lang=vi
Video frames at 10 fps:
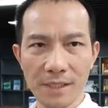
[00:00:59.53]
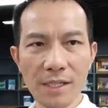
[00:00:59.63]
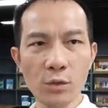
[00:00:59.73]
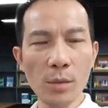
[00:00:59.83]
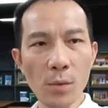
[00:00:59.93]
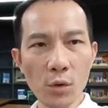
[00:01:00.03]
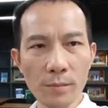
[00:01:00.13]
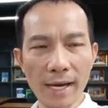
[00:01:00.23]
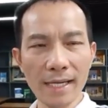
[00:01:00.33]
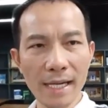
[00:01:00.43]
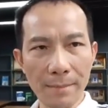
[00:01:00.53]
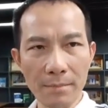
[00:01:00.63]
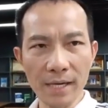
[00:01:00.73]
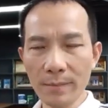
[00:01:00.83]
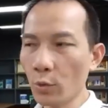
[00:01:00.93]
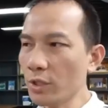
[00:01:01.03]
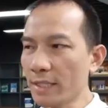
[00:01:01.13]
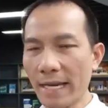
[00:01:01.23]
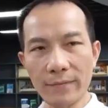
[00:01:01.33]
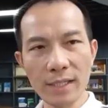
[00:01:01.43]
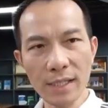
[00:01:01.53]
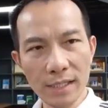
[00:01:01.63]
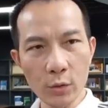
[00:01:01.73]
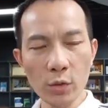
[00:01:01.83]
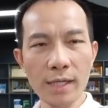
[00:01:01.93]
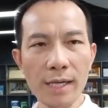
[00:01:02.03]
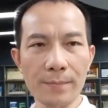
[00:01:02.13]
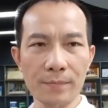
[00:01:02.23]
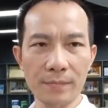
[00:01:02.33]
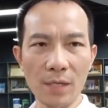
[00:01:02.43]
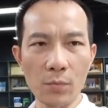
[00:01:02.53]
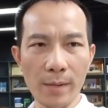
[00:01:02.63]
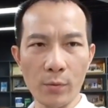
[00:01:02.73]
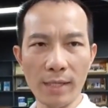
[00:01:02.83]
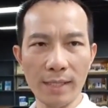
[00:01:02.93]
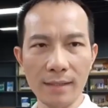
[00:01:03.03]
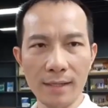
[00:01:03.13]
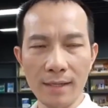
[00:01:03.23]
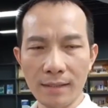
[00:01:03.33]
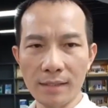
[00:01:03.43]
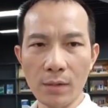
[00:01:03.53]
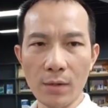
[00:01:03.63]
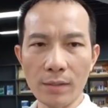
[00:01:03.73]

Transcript: những cái chuyên môn mà anh ấy nắm, mà anh muốn chia sẻ với rất nhiều doanh nghiệp, đồng nghiệp của anh ấy. Nhưng sau